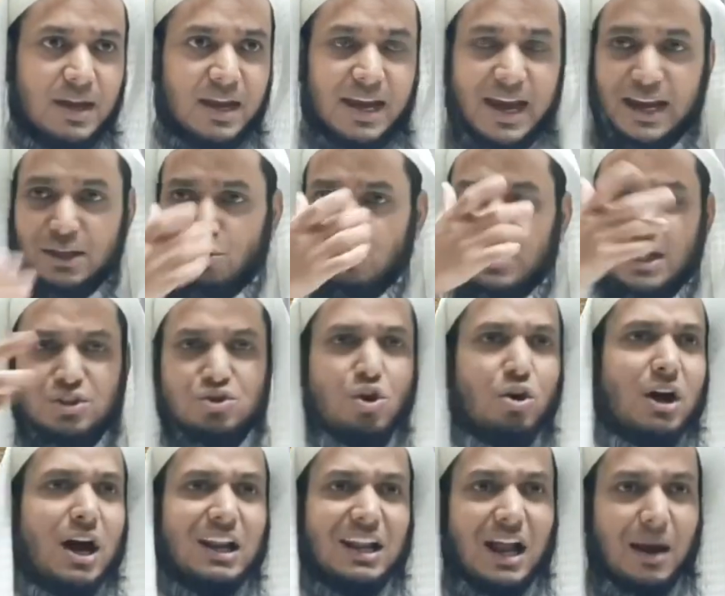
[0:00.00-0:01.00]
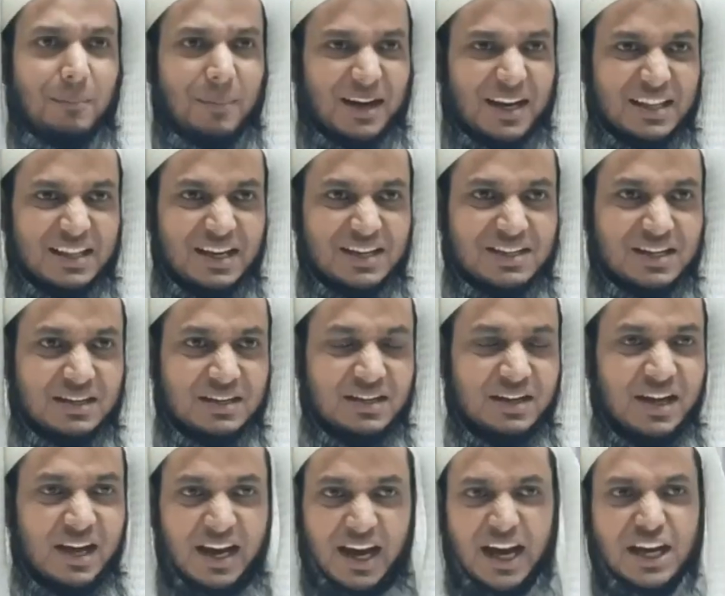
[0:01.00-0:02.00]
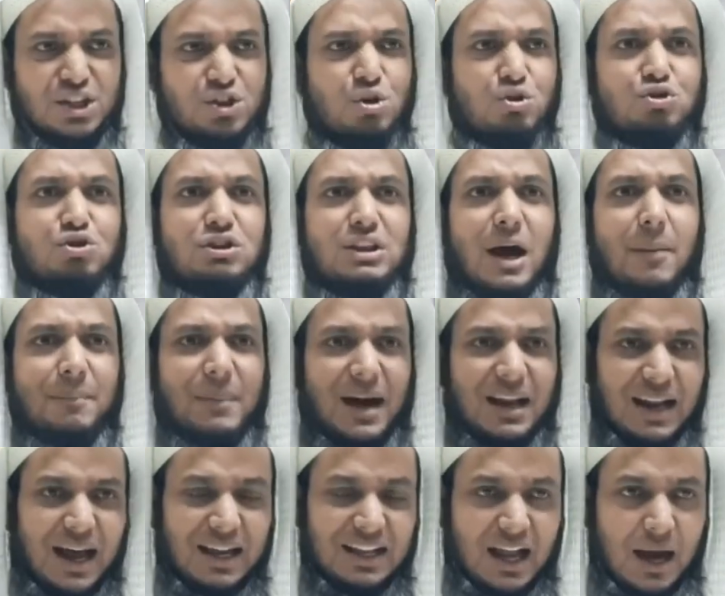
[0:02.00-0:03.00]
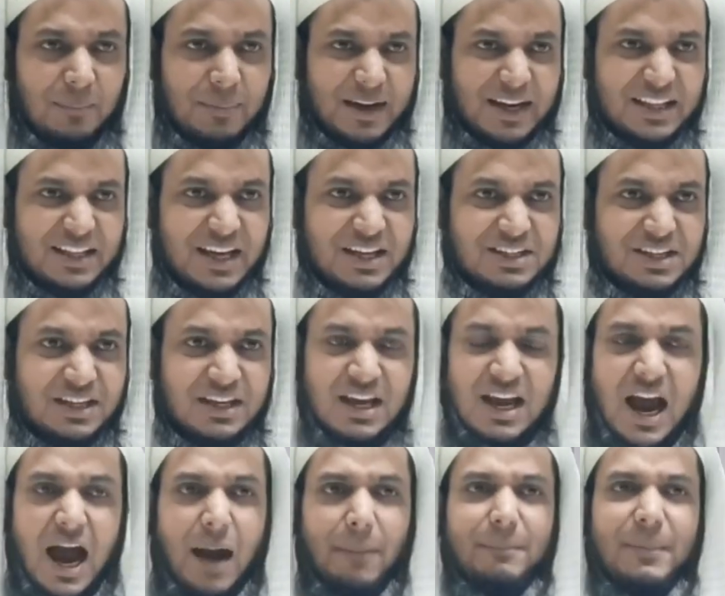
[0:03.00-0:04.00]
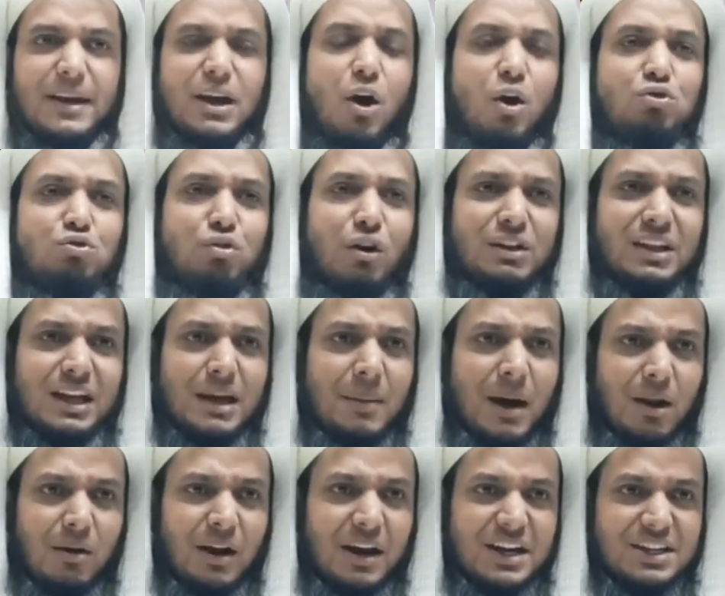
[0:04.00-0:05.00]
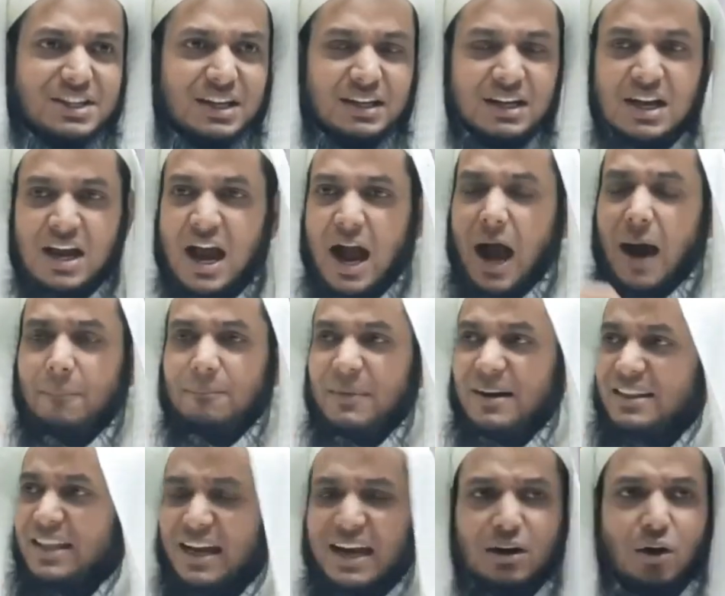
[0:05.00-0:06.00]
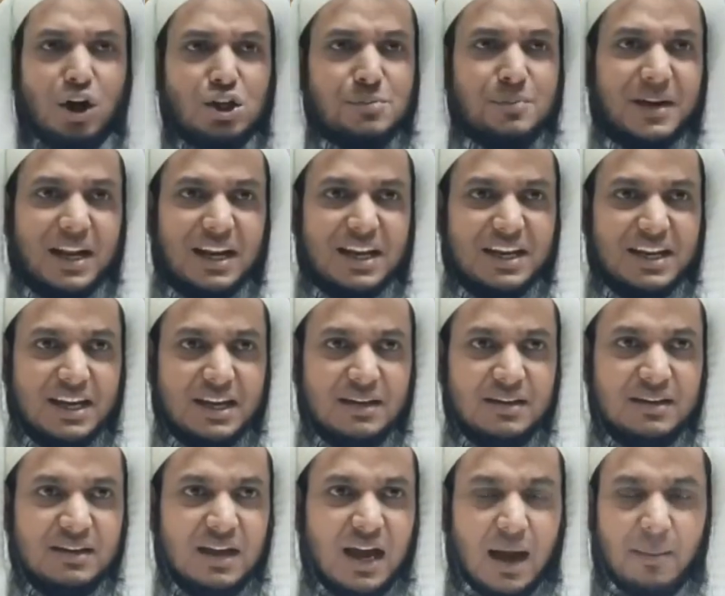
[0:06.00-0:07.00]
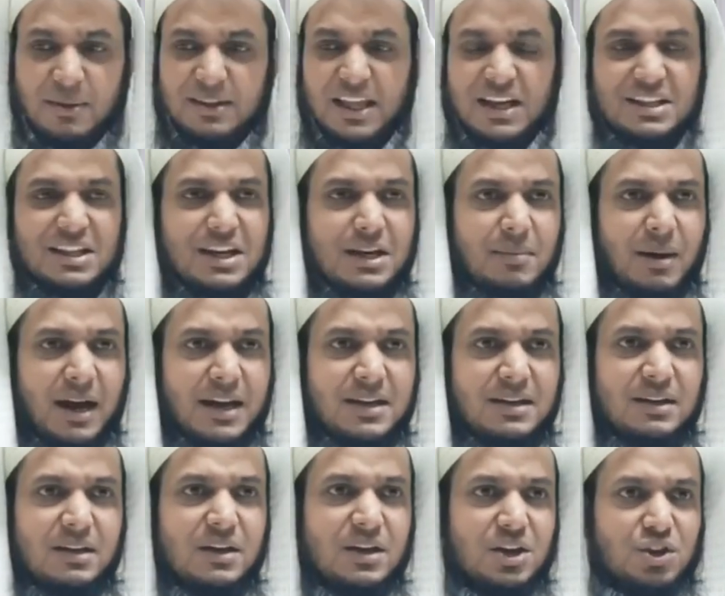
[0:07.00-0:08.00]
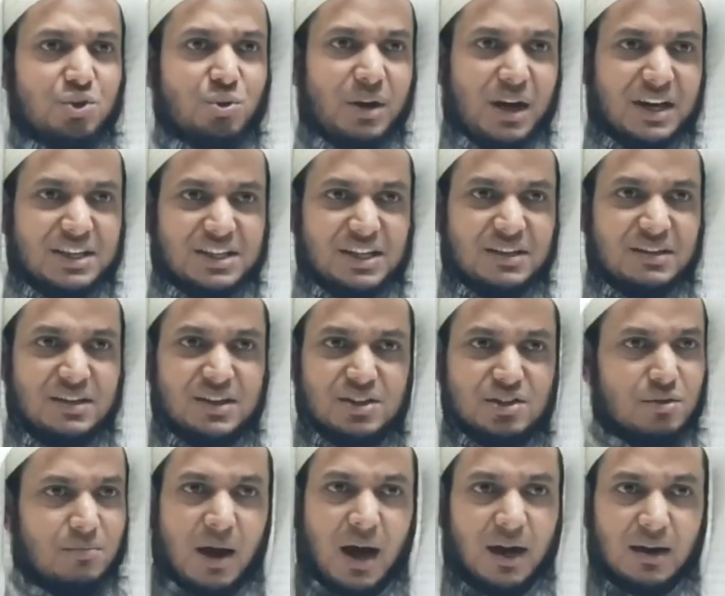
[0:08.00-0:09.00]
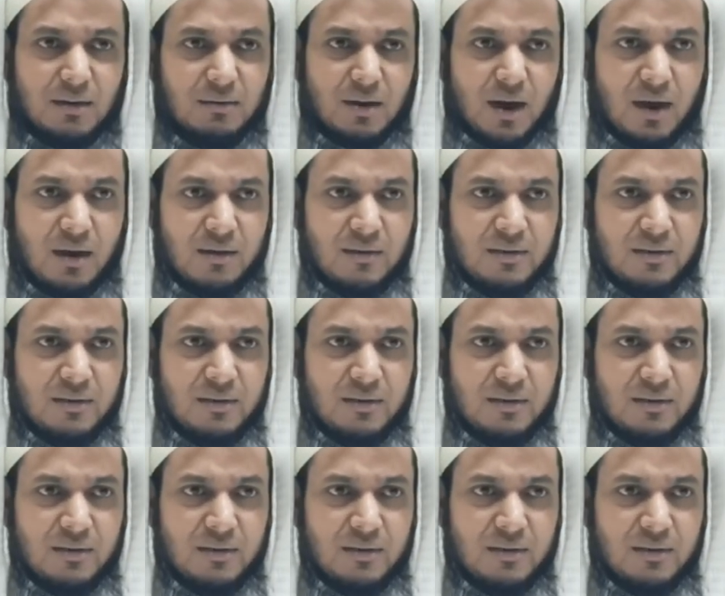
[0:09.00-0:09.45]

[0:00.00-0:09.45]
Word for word: এই দুটা চোখ আল্লাহ আপনাকে দিয়েছেন এই সুস্থতা আপনি আল্লাহ আল্লাহ আপনাকে দিয়েছেন আপনাকে অন্তর থেকে ভালো রেখেছেন আপনার দেখেন হসপিটালে গিয়ে আমাদের দিনী ভাই শুয়ে আছেন সুবহানাল্লাহ